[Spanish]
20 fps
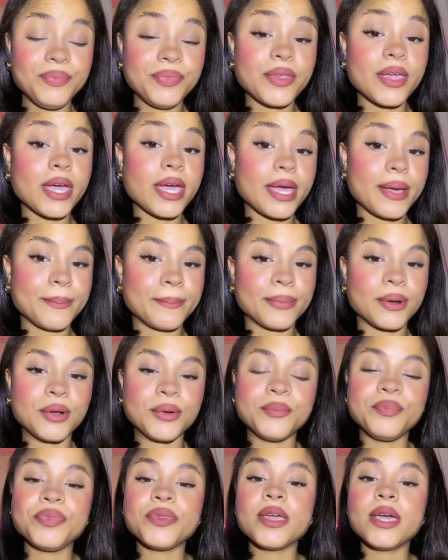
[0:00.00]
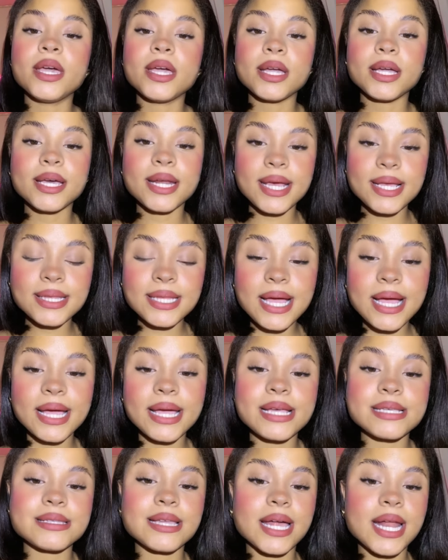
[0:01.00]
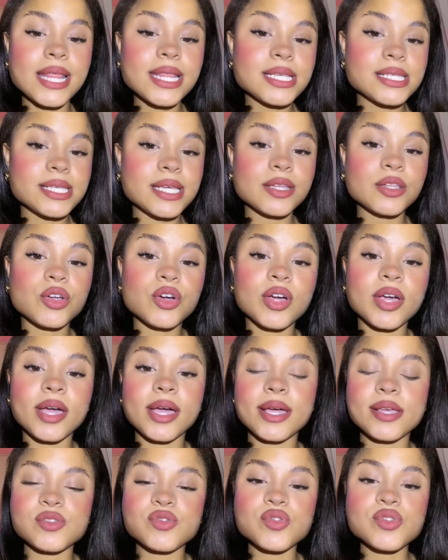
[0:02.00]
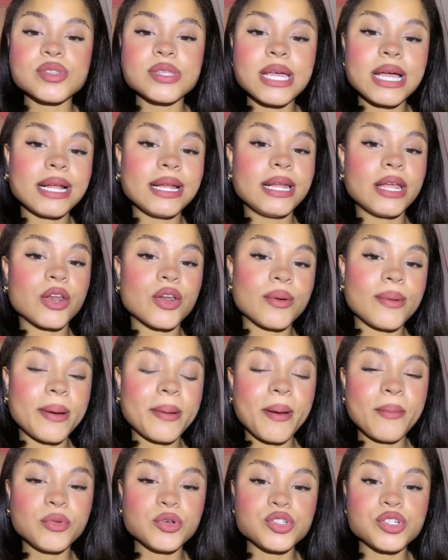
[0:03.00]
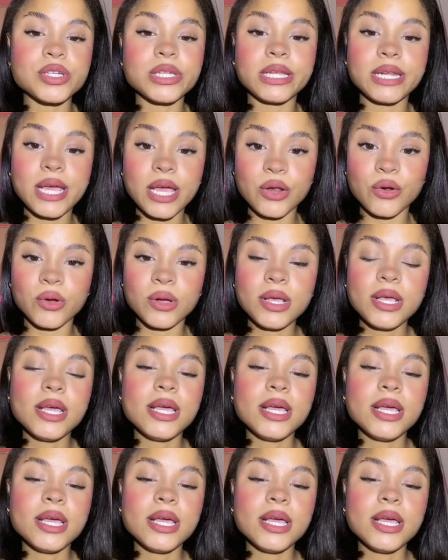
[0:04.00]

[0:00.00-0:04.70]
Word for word: Ejemplo, Greta estará diciendo que Jesús le robaba mucho dinero